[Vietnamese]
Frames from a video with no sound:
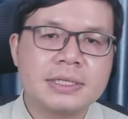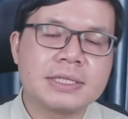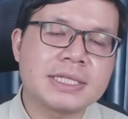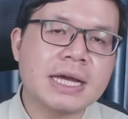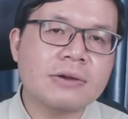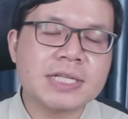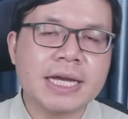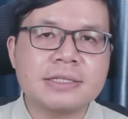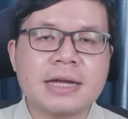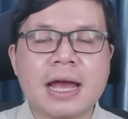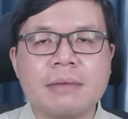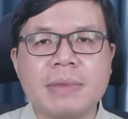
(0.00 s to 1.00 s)
Giao tranh
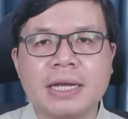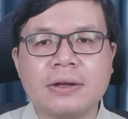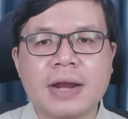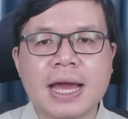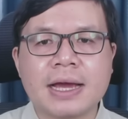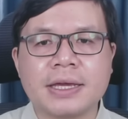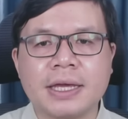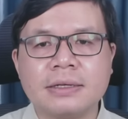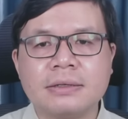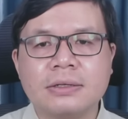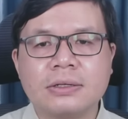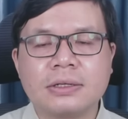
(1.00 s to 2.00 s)
giữa hai bên nó đã
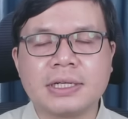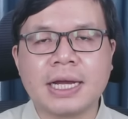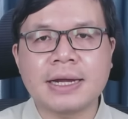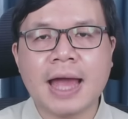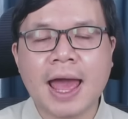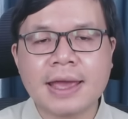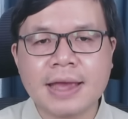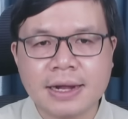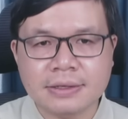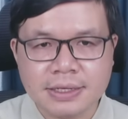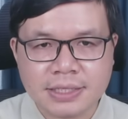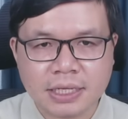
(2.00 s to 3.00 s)
khiến gần
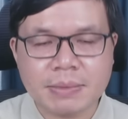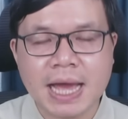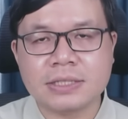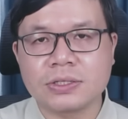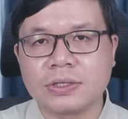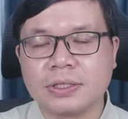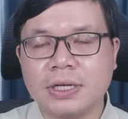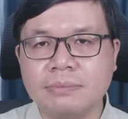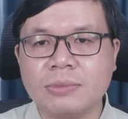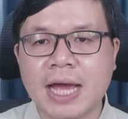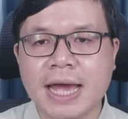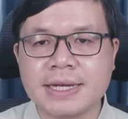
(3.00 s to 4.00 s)
2.000 người thiệt mạng rồi,
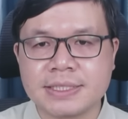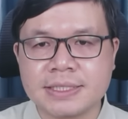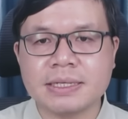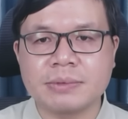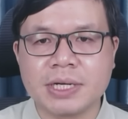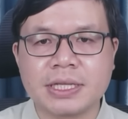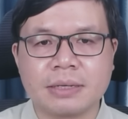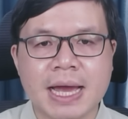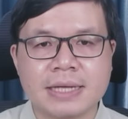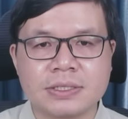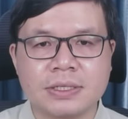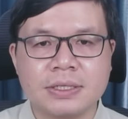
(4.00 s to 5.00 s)
hơn 1.900 người thiệt
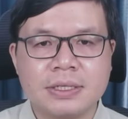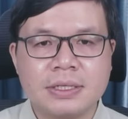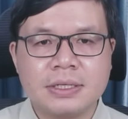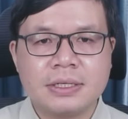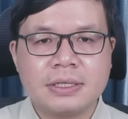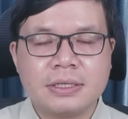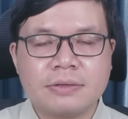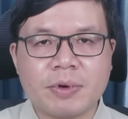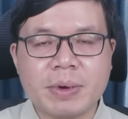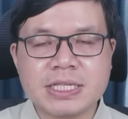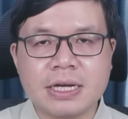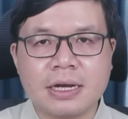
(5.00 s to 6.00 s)
mạng rồi. Và
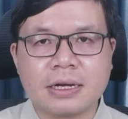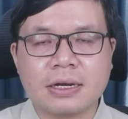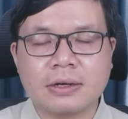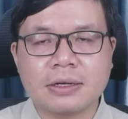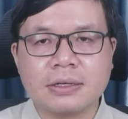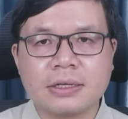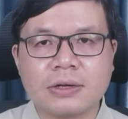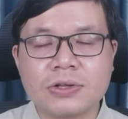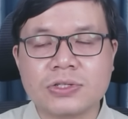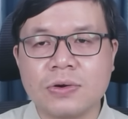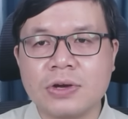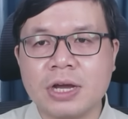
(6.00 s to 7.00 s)
bây giờ con
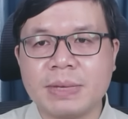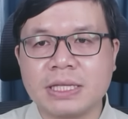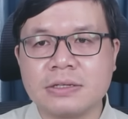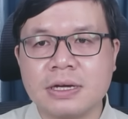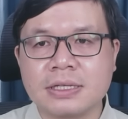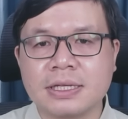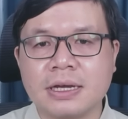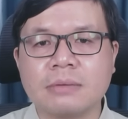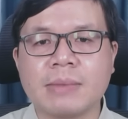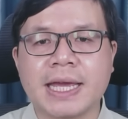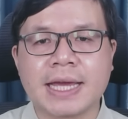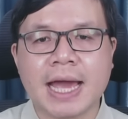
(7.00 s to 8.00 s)
số người bị thương thì
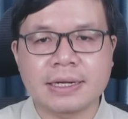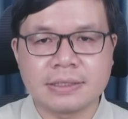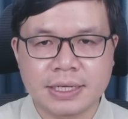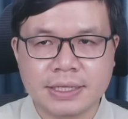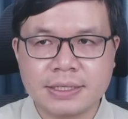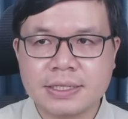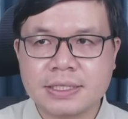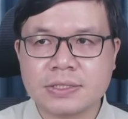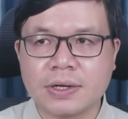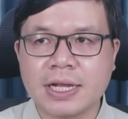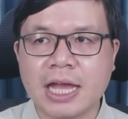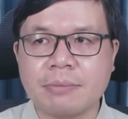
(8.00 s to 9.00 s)
hơn 7.000 người.
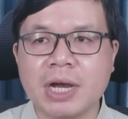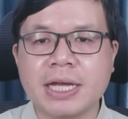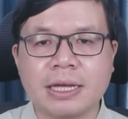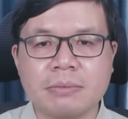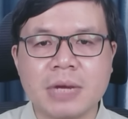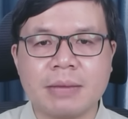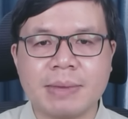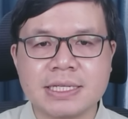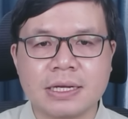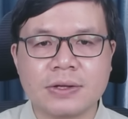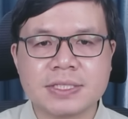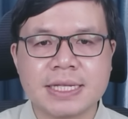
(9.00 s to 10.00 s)
Cho đến ngày 10 tháng 10 bây
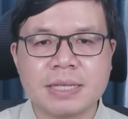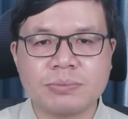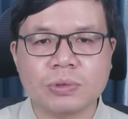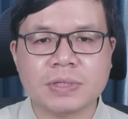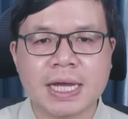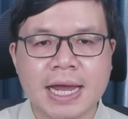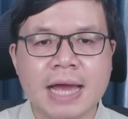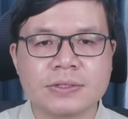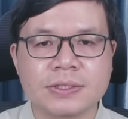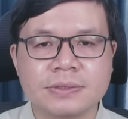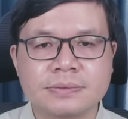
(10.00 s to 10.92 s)
giờ nó sẽ tiếp tục tăng cao rồi.